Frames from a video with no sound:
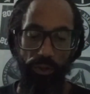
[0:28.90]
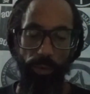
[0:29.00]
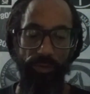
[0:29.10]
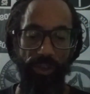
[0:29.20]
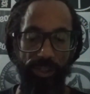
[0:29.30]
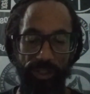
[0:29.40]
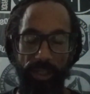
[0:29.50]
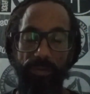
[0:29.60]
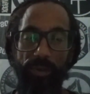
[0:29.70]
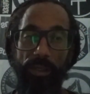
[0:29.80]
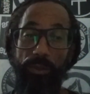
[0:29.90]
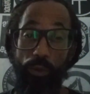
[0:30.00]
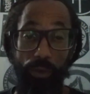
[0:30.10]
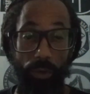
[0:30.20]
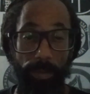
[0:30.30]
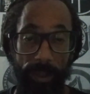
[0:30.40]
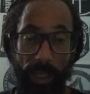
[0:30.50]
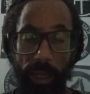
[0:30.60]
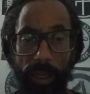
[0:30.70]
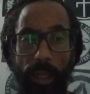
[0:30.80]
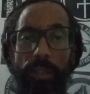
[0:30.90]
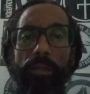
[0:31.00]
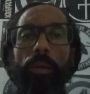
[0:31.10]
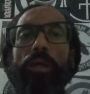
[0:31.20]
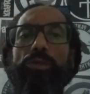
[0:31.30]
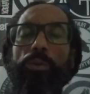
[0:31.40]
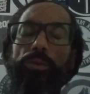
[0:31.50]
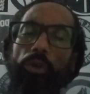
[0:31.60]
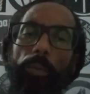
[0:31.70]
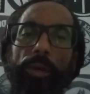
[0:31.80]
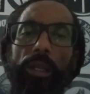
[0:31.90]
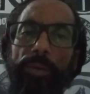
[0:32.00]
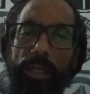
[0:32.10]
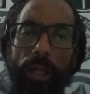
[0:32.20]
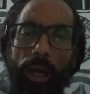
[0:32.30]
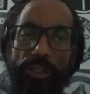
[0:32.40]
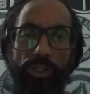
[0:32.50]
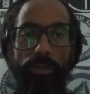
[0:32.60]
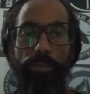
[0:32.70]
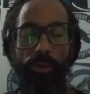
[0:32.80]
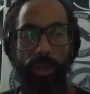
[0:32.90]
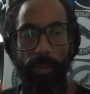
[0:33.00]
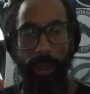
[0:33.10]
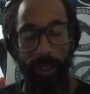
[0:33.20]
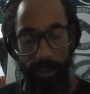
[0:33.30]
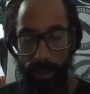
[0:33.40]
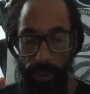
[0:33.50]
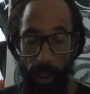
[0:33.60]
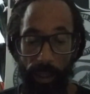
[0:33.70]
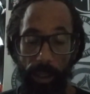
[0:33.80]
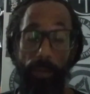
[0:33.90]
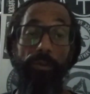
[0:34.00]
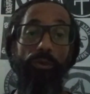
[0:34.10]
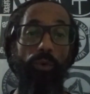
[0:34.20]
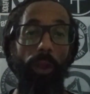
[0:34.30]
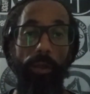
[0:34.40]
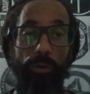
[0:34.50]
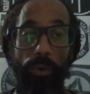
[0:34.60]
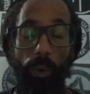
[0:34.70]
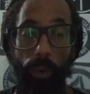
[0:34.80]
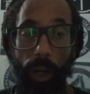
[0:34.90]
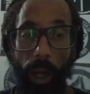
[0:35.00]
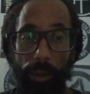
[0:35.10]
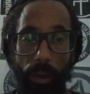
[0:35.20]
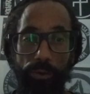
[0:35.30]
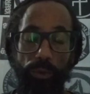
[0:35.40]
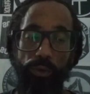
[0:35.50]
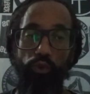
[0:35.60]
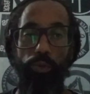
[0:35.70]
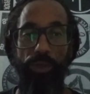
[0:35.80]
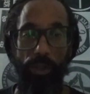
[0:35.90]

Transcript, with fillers: subversivas, eu sou o Panda Reis em mais um Utópica Liberdade. Esse programa é esse que é aqui vinculado com o canal do YouTube